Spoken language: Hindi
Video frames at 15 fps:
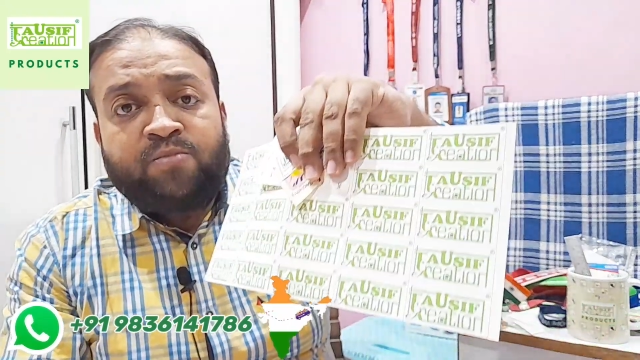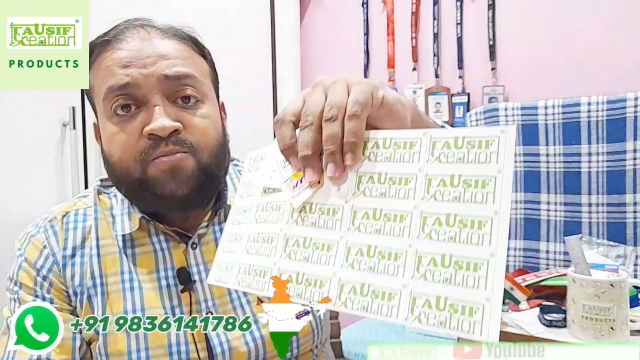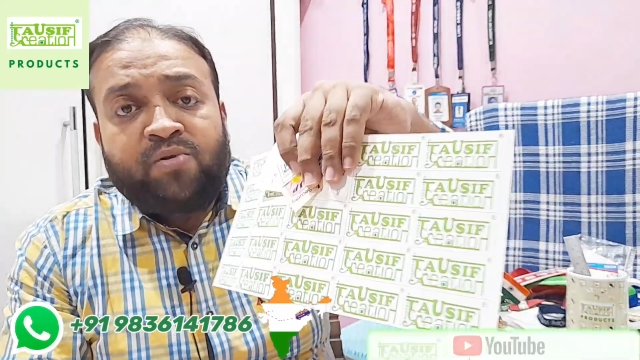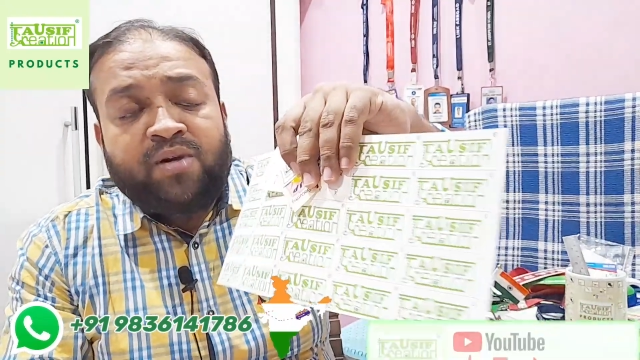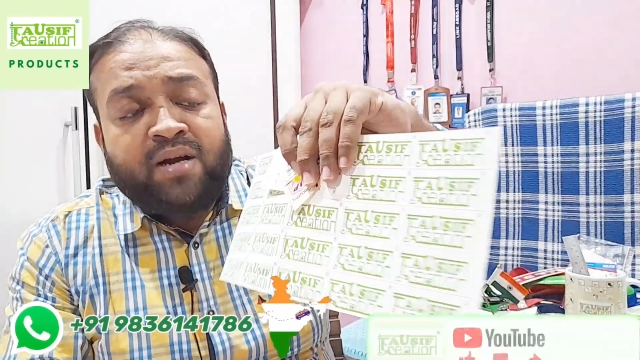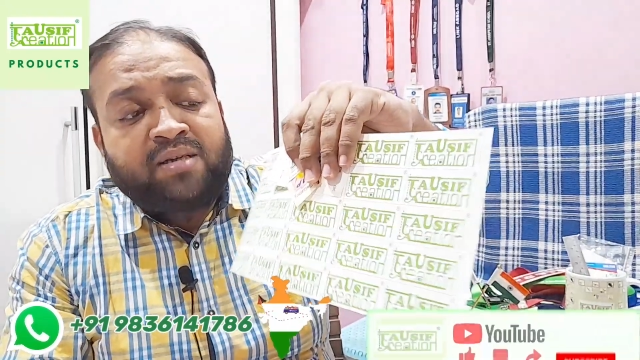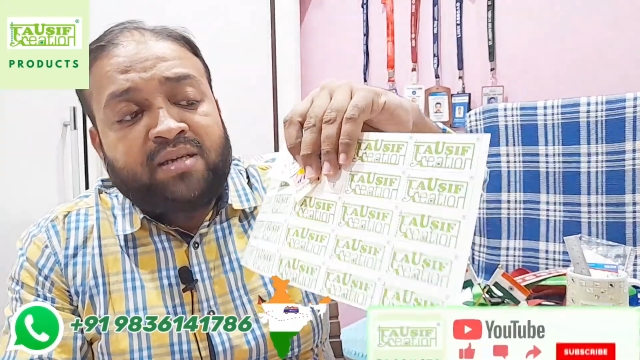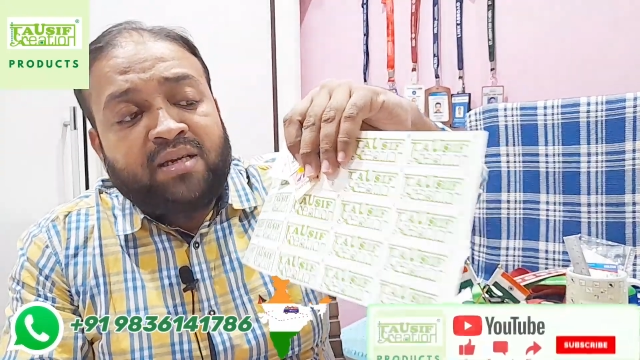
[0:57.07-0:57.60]
जो
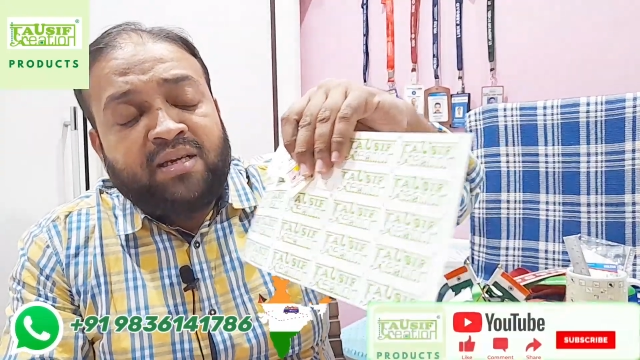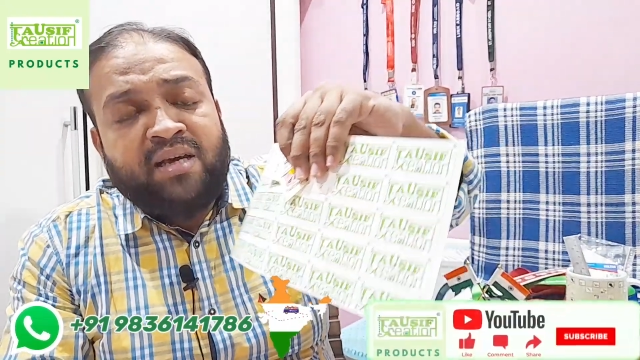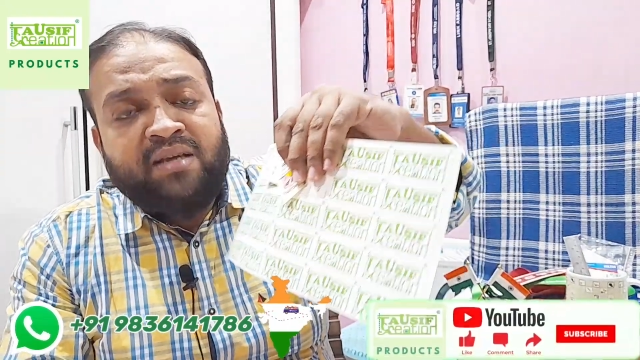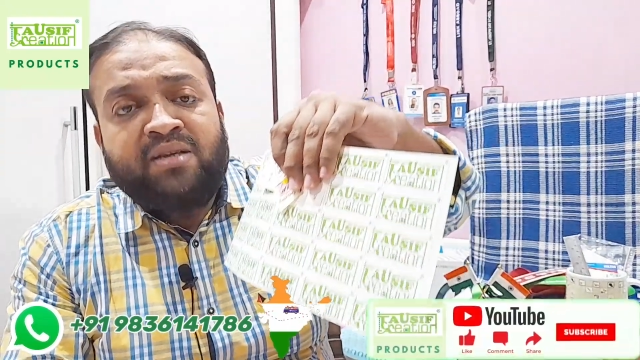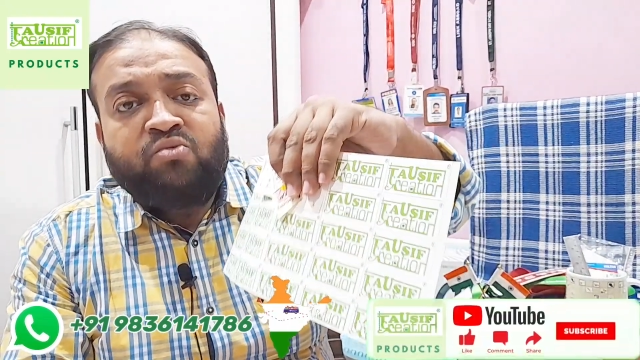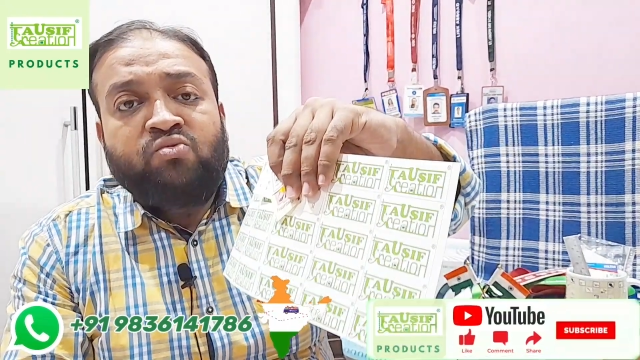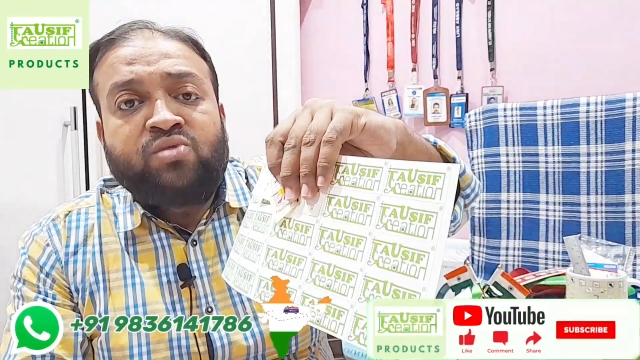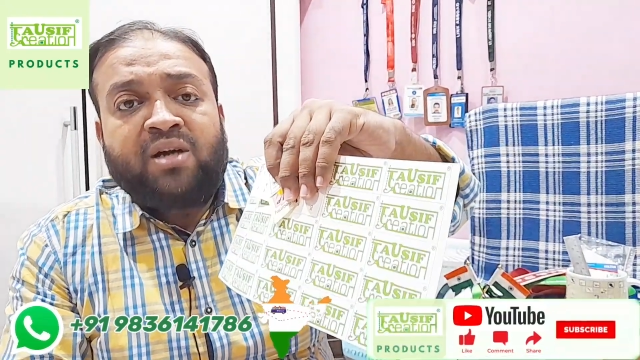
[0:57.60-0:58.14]
प्रोडक्ट है
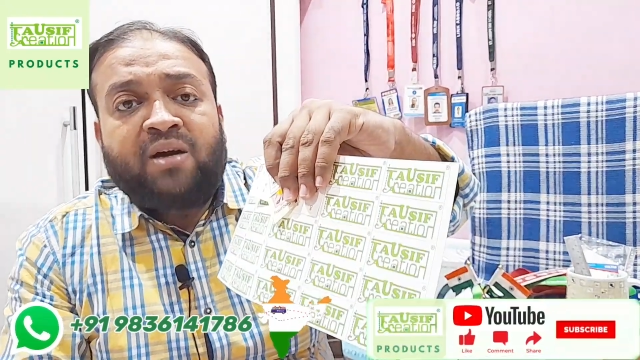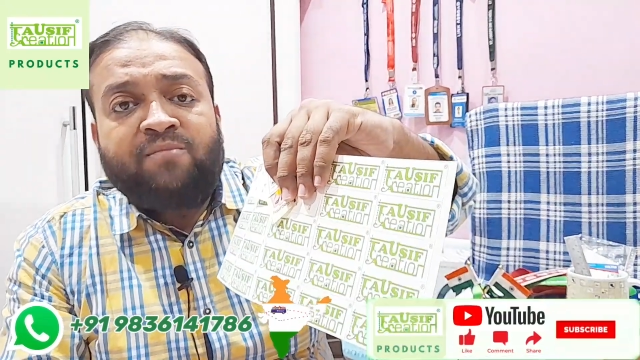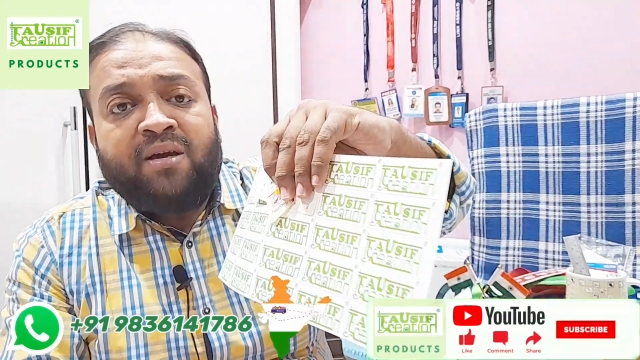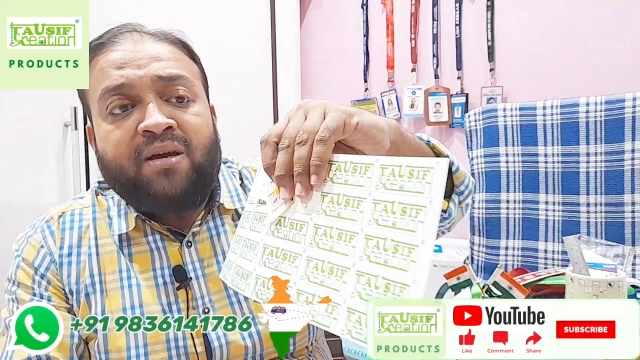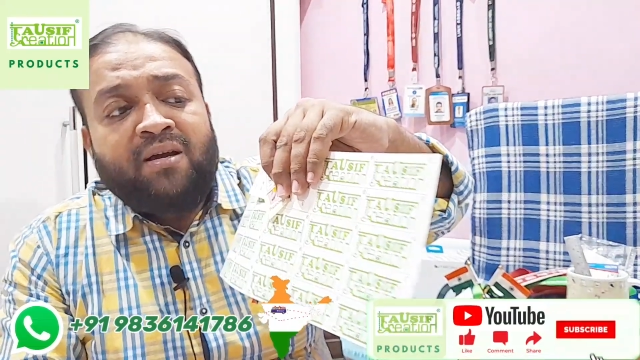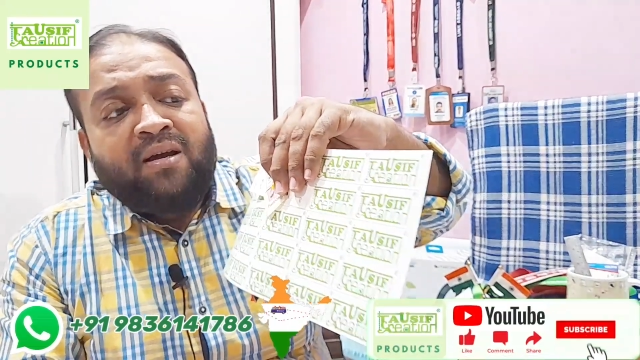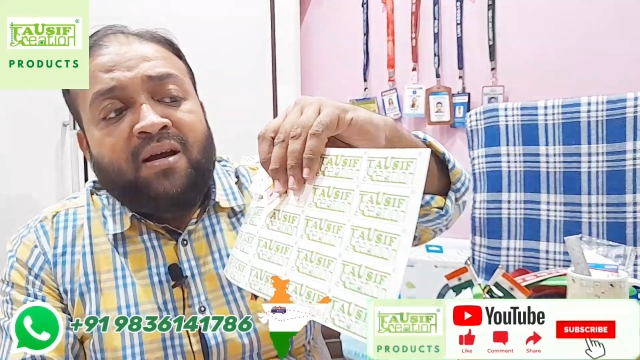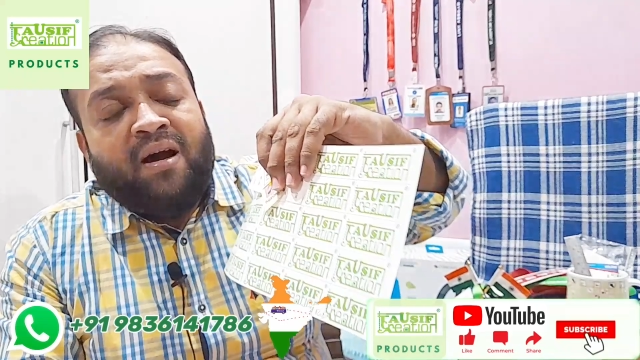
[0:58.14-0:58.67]
ये उनका भी